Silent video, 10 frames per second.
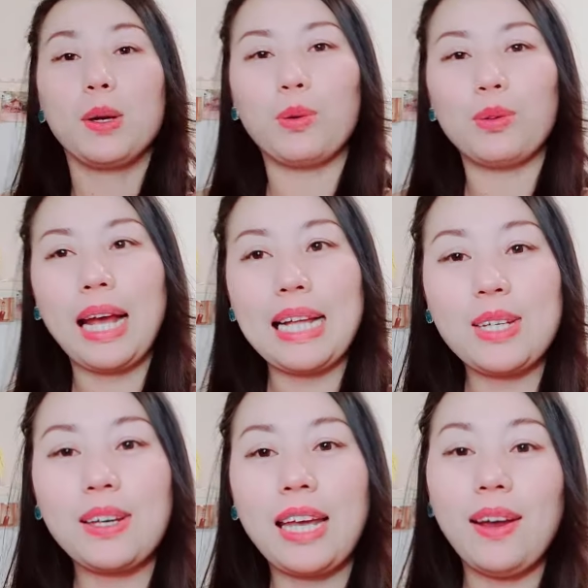cú thả
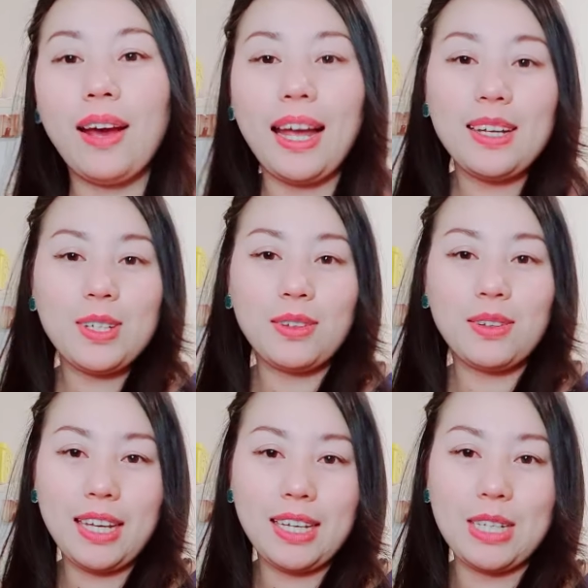cho kế nó cá nhân trong
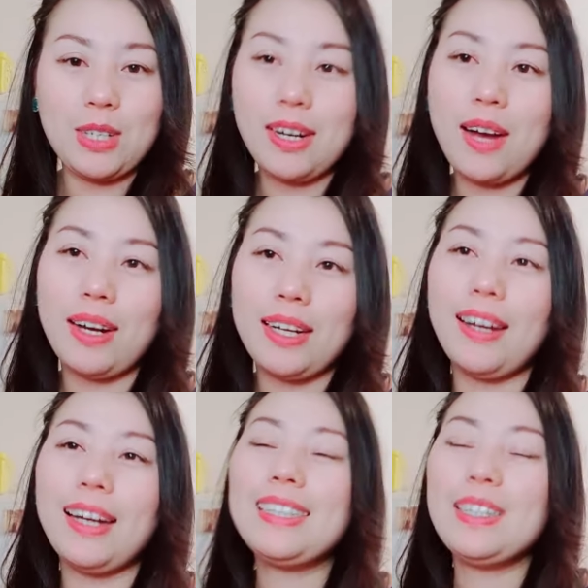thiết kế trong cao nó
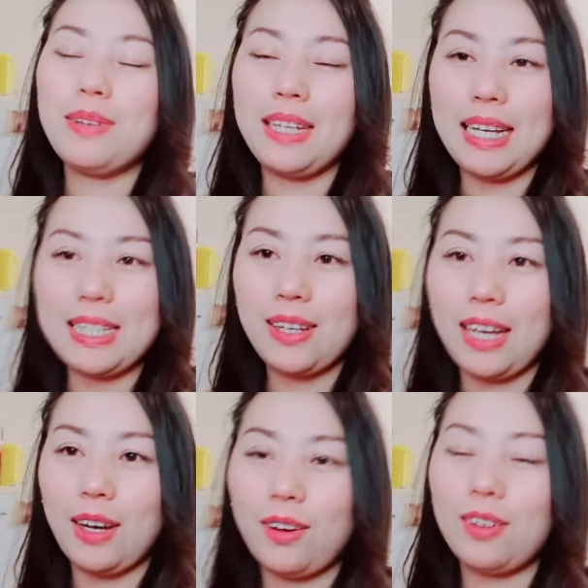giờ lên từ nhiệt cho
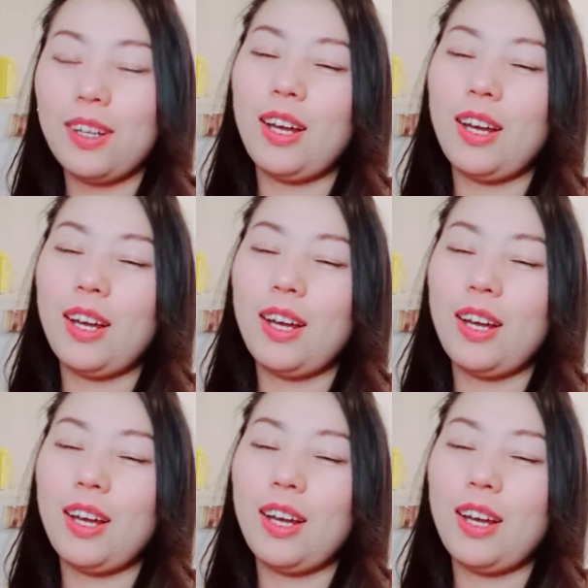kế nó